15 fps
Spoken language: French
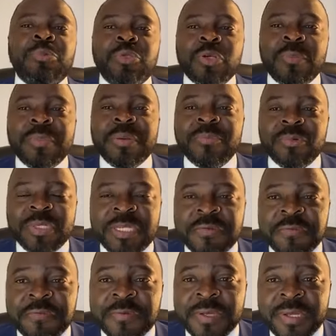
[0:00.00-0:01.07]
Nous sommes
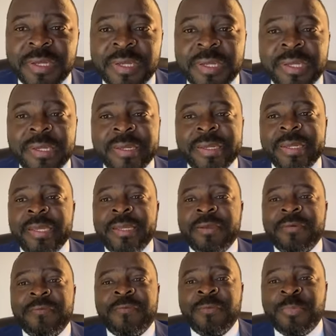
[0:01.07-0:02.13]
émotifs.
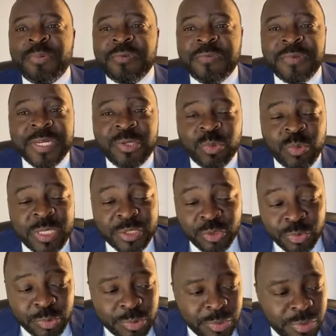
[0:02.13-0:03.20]
Et vous prouvez tous
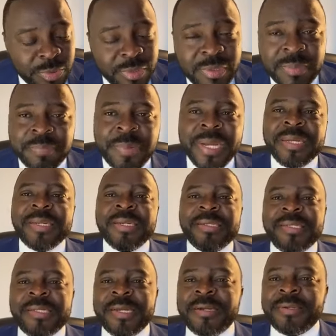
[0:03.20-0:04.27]
les jours.
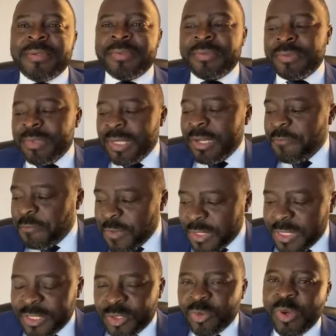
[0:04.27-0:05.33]
Prenez le temps.
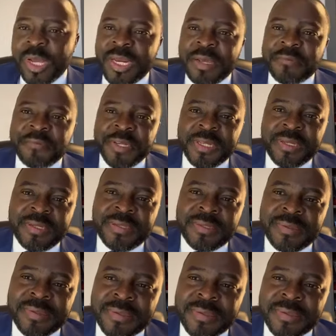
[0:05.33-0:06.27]
Réfléchissons à la vie.